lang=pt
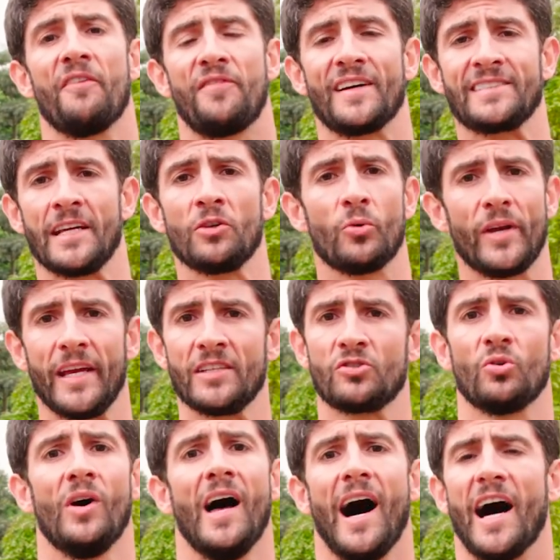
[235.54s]
Fazendo
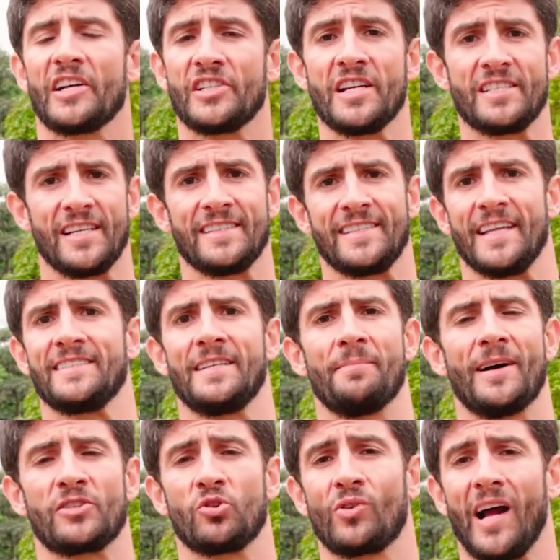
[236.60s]
isso, a chance de você se
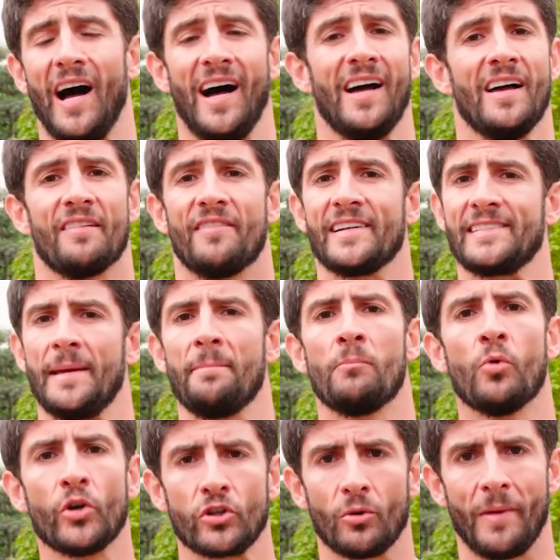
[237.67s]
machucar vai ser
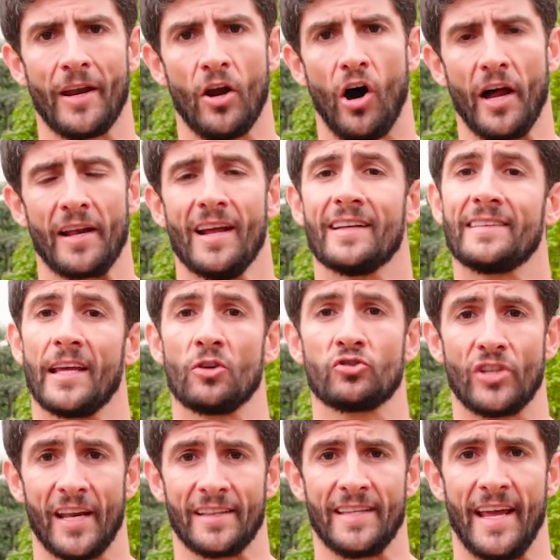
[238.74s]
muito menor, tenho
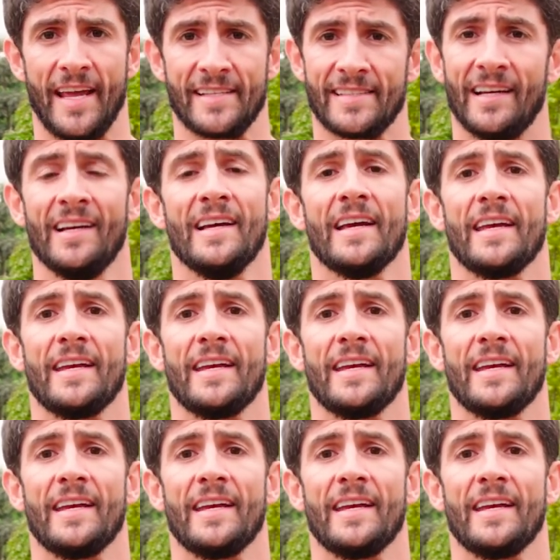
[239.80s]
certeza.